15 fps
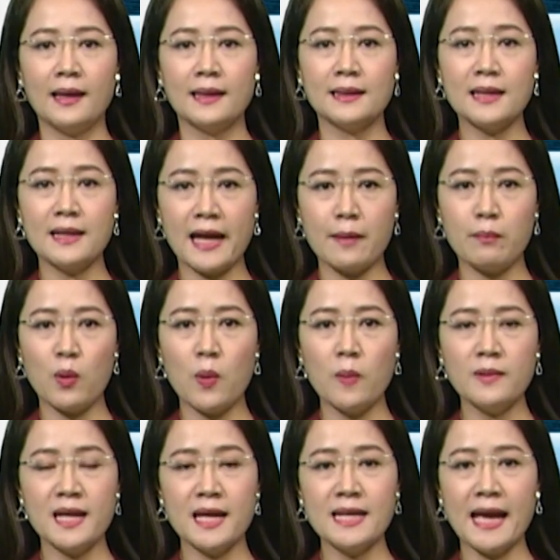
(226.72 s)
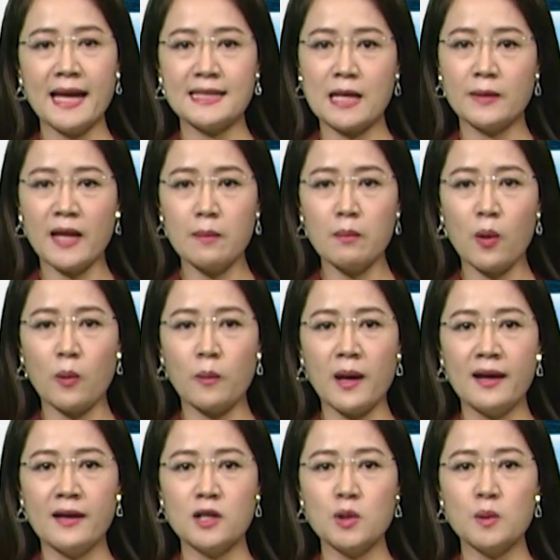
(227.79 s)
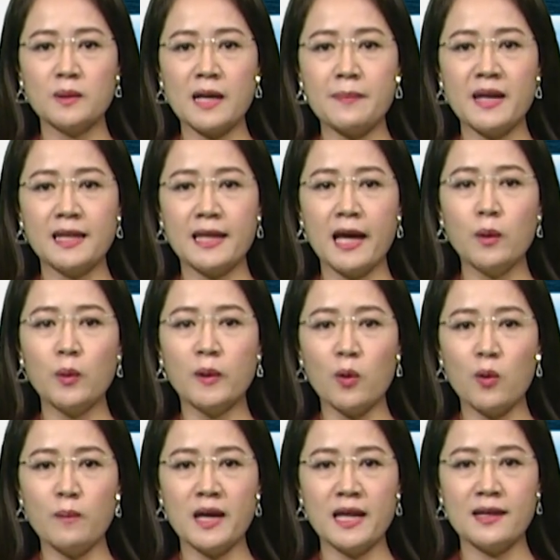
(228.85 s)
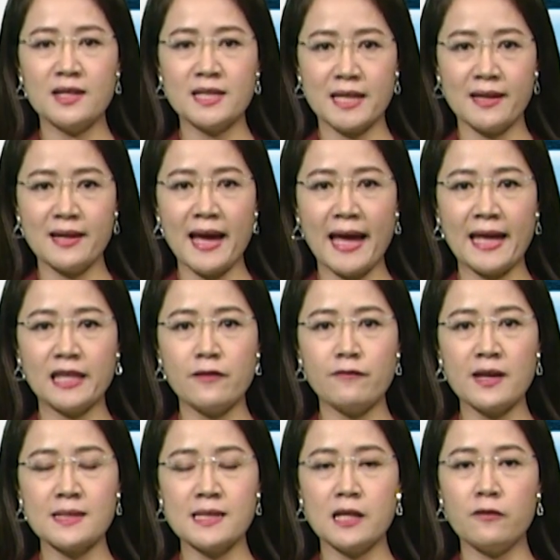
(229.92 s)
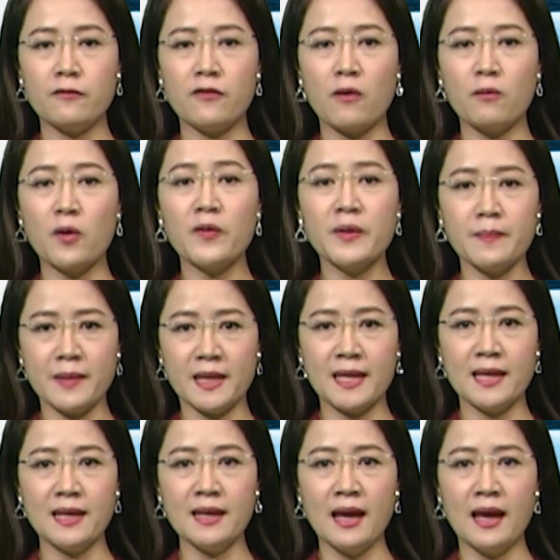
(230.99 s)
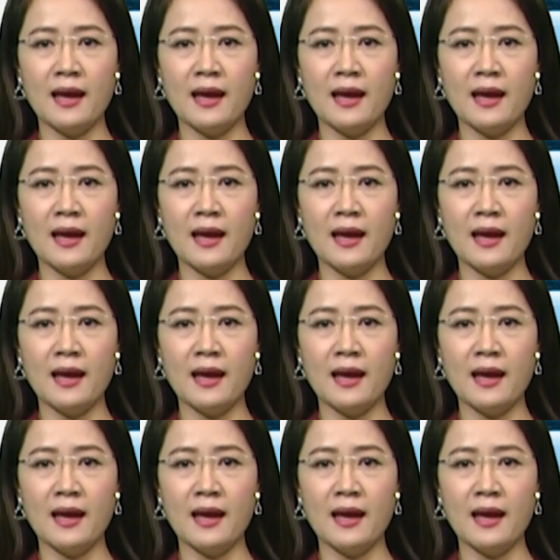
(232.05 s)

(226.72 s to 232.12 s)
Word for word: Từ ngày 4 đến ngày 6 tháng 1, Trung tâm Y tế huyện U Minh triển khai tiêm vaccine phòng COVID-19